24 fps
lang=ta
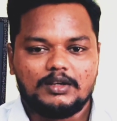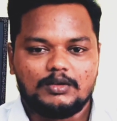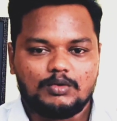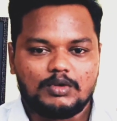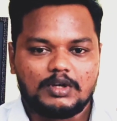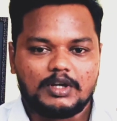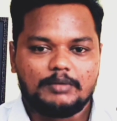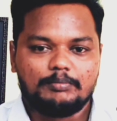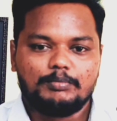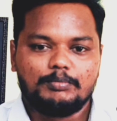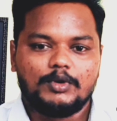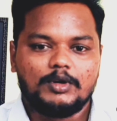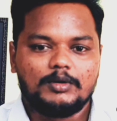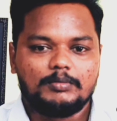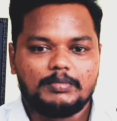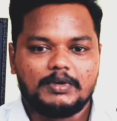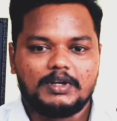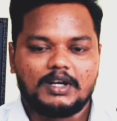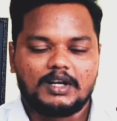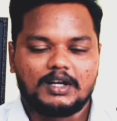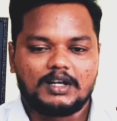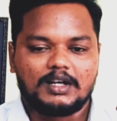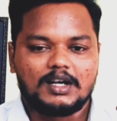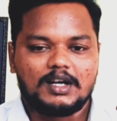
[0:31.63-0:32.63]
ஒரு இம்போர்ட்
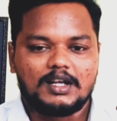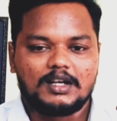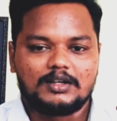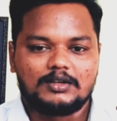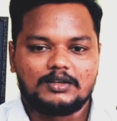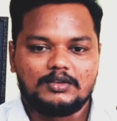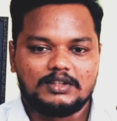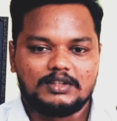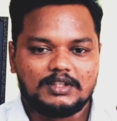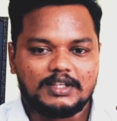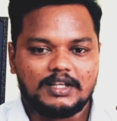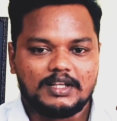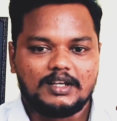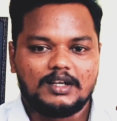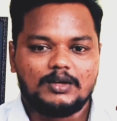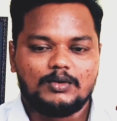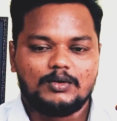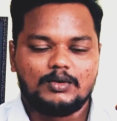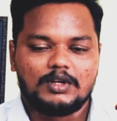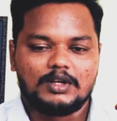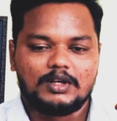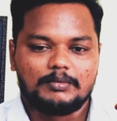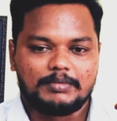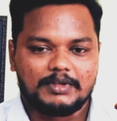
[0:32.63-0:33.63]
பண்ணுற காருக்கு வந்து என்ன
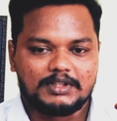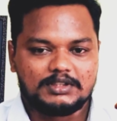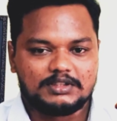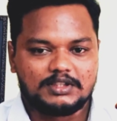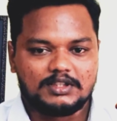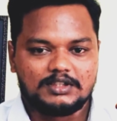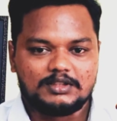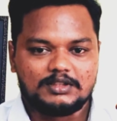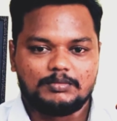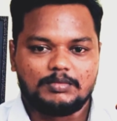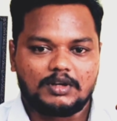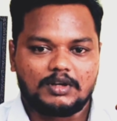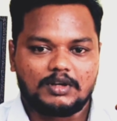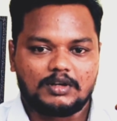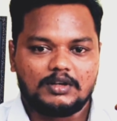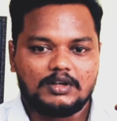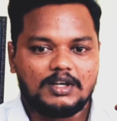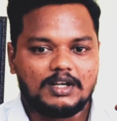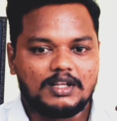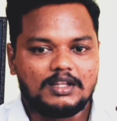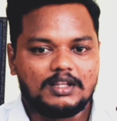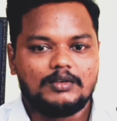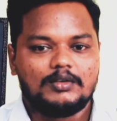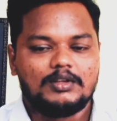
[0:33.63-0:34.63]
ஒரு பர்சன்டேஜ் போடுறாங்களோ
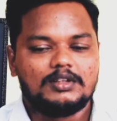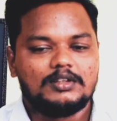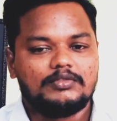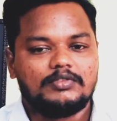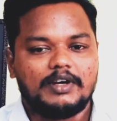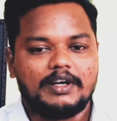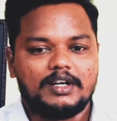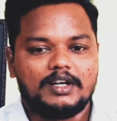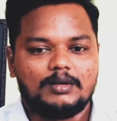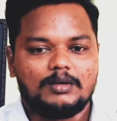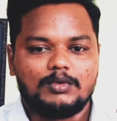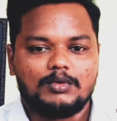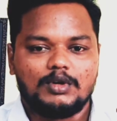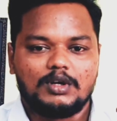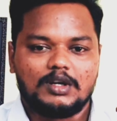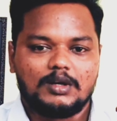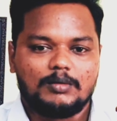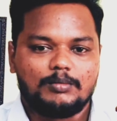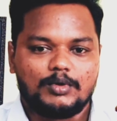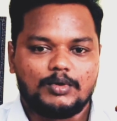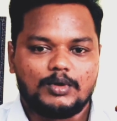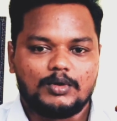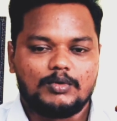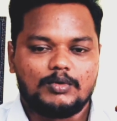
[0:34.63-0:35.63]
அதை வந்து ஃபைன்
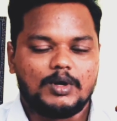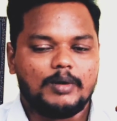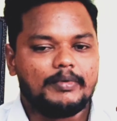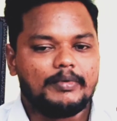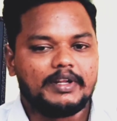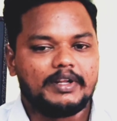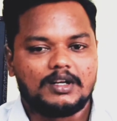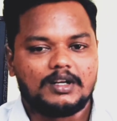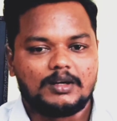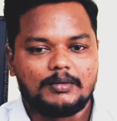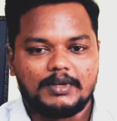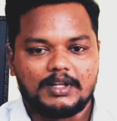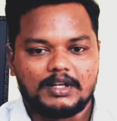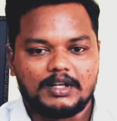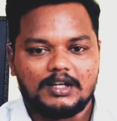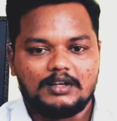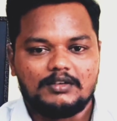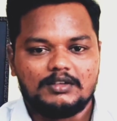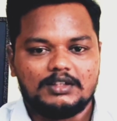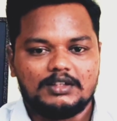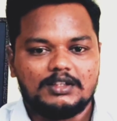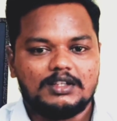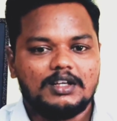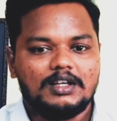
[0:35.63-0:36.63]
அமௌண்ட்டாக போடுவோம் அப்படின்ற
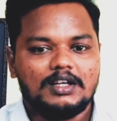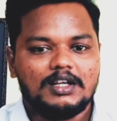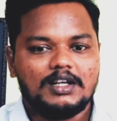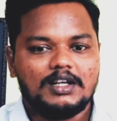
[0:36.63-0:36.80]
மாதிரிலாம் வந்து